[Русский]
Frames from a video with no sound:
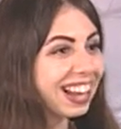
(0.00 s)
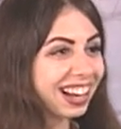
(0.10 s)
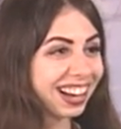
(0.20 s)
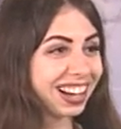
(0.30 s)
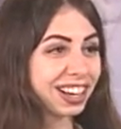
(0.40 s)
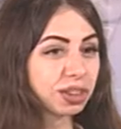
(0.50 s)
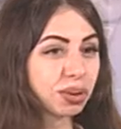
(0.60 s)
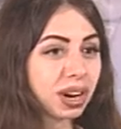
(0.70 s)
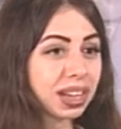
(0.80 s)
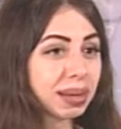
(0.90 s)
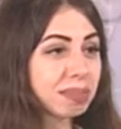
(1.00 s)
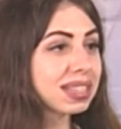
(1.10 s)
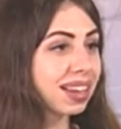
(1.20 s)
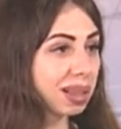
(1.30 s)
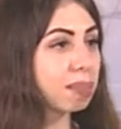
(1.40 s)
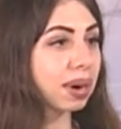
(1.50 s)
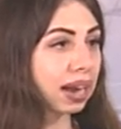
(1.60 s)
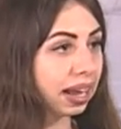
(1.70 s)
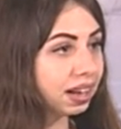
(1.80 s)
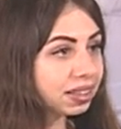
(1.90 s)
э, которая написала
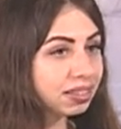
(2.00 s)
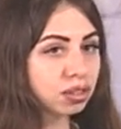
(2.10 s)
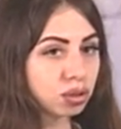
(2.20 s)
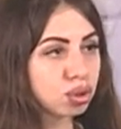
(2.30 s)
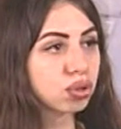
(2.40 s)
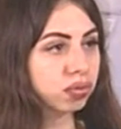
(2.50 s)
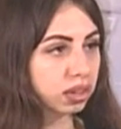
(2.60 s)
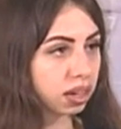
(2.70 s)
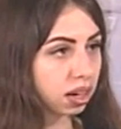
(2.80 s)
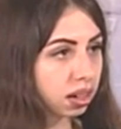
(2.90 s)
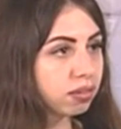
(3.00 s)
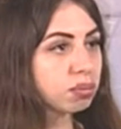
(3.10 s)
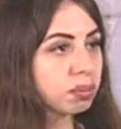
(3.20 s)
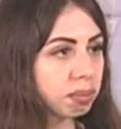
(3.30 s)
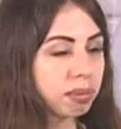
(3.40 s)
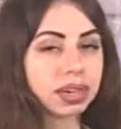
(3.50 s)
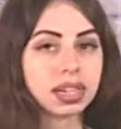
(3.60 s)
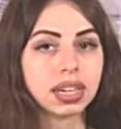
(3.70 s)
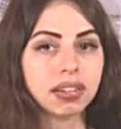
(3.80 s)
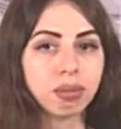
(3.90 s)
проект и тоже выиграла. Вот мы
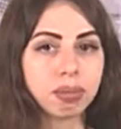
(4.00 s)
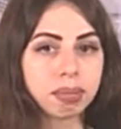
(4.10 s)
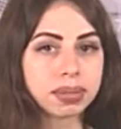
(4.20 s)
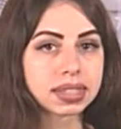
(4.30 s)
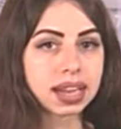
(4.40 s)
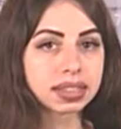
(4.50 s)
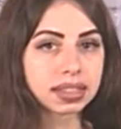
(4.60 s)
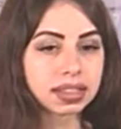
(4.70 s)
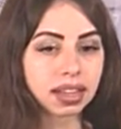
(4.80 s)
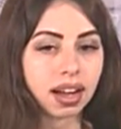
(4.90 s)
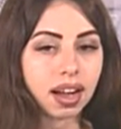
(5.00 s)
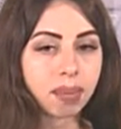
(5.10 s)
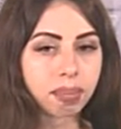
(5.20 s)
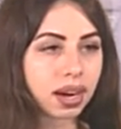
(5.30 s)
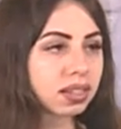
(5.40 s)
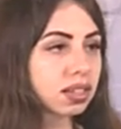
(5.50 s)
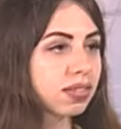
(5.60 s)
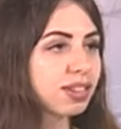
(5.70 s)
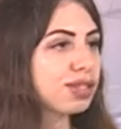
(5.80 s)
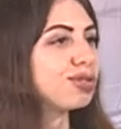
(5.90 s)
помогли его прописать. Это проект
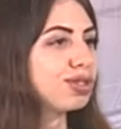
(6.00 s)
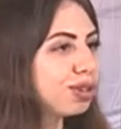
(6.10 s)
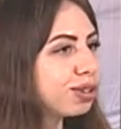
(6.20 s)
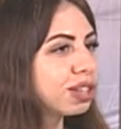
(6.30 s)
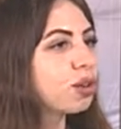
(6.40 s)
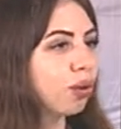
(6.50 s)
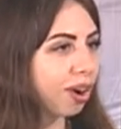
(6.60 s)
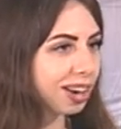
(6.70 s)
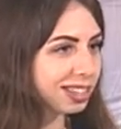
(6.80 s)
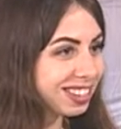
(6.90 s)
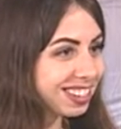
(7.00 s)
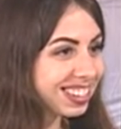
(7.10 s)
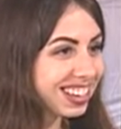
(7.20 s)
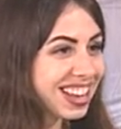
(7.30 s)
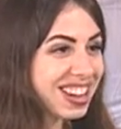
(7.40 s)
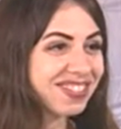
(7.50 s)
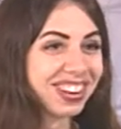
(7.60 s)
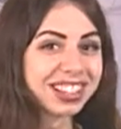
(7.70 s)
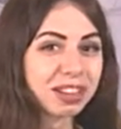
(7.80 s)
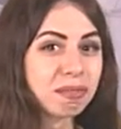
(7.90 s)
называется он «Зеленый оазис». Угу.
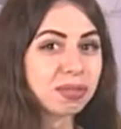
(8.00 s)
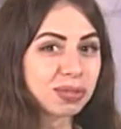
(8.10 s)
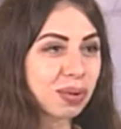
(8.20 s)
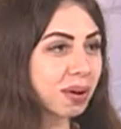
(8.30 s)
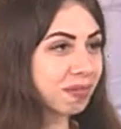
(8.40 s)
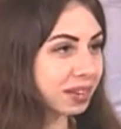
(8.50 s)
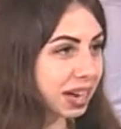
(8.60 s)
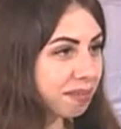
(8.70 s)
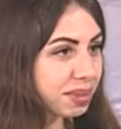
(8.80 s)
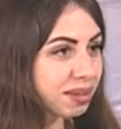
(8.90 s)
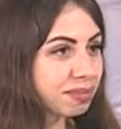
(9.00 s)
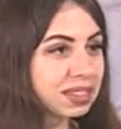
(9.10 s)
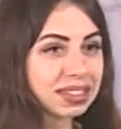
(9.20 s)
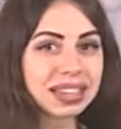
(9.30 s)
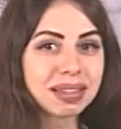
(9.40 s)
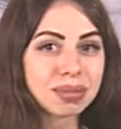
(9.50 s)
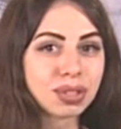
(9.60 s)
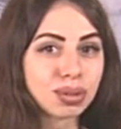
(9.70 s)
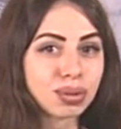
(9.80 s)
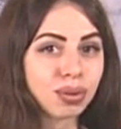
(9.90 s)
Поэтому в скором времени мы
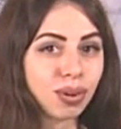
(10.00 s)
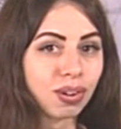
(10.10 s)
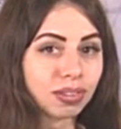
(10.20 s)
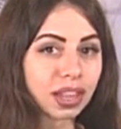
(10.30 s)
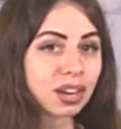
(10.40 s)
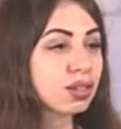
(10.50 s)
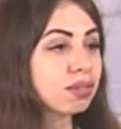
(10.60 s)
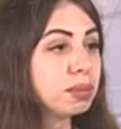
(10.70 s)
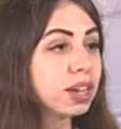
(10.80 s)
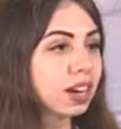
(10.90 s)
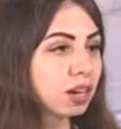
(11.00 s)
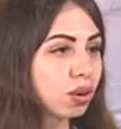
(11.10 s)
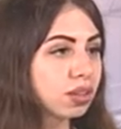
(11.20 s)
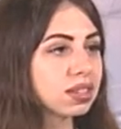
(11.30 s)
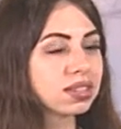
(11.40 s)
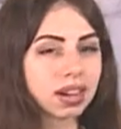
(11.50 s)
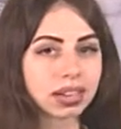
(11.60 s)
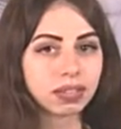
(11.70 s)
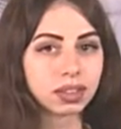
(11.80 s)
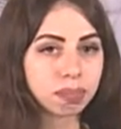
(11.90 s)
надеемся, что также в микрорайоне
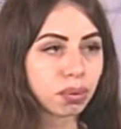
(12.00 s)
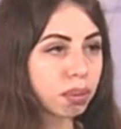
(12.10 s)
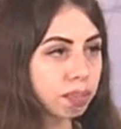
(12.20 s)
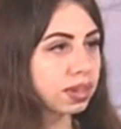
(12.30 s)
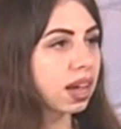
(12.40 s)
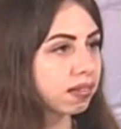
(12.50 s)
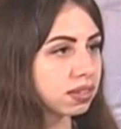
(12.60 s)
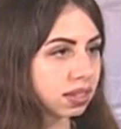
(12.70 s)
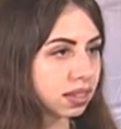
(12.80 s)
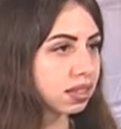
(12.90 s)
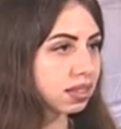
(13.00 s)
Старый водопой появится этот